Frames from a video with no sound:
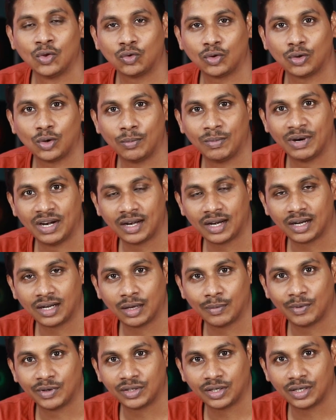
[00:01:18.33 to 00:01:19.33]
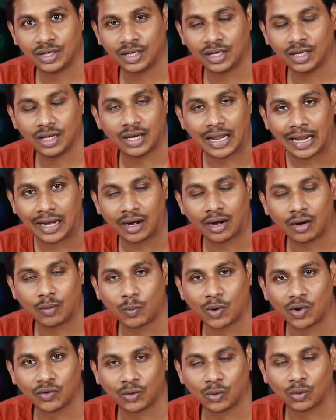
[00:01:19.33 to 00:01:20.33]
సో దీనిలో మెడిటెక్ సిటీ నైన్ హండ్రెడ్
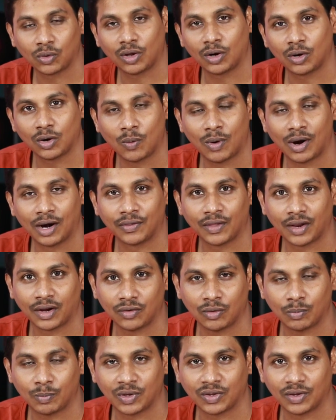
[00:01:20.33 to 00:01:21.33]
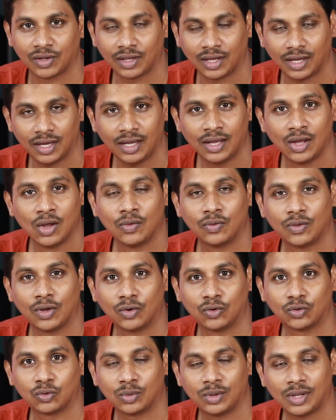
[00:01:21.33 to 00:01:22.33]
ప్రాసెసర్ ఒక దాంట్లో వాడతారని చెప్పేసి అయితే
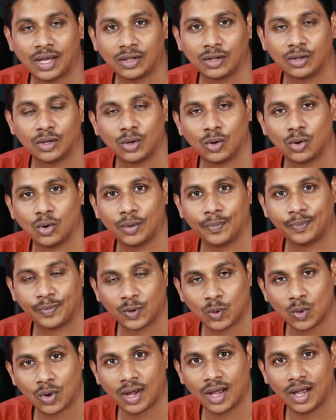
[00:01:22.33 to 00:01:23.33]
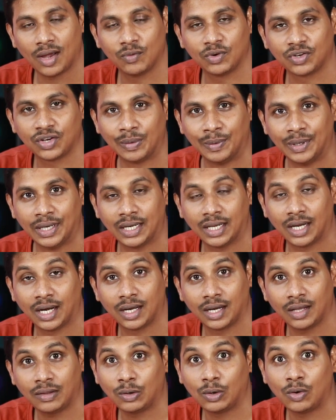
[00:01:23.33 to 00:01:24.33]
తెలుస్తుంది అయితే దీనిలో ఇంకొక విషయం ఏంటి
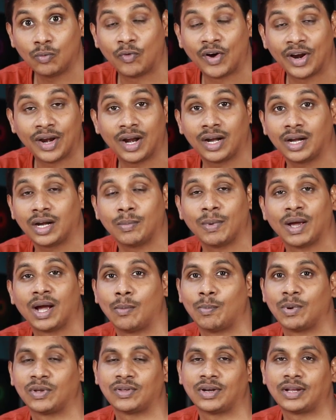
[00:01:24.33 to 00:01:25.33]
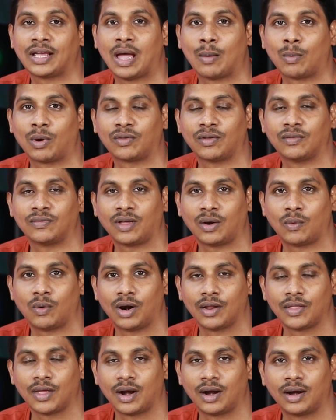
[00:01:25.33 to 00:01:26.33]
అంటే దీనిలో వన్ నాట్ ఎయిట్ మెగా పిక్సెల్ కెమెరా సెన్సార్
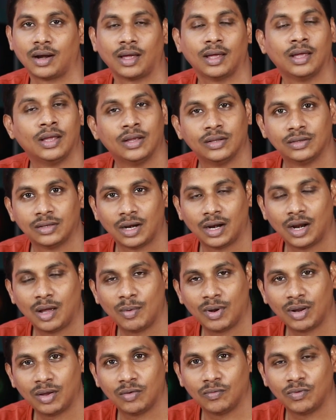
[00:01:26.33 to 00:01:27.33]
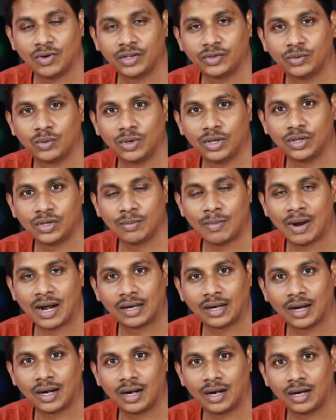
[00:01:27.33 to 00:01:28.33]
వాడతారట జనరల్గా మనం ఇన్ఫినిక్స్ గురించి
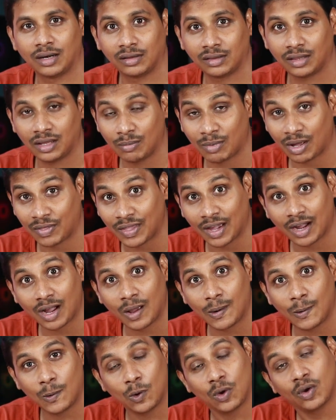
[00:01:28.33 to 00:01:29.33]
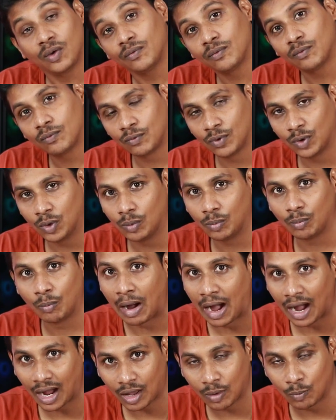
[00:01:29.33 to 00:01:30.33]
మాట్లాడినట్టయితే ఈ మధ్య మధ్యకాలంలో వీళ్ళు
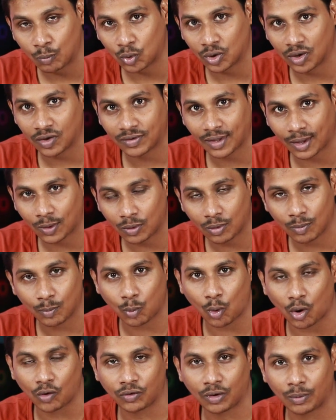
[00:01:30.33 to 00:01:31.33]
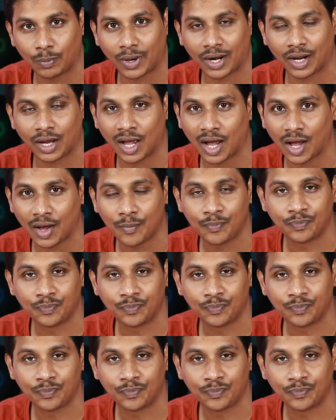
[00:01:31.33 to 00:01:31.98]
బాగా ఇంప్రూవ్ చేశారు ప్రాసెసర్ పరంగా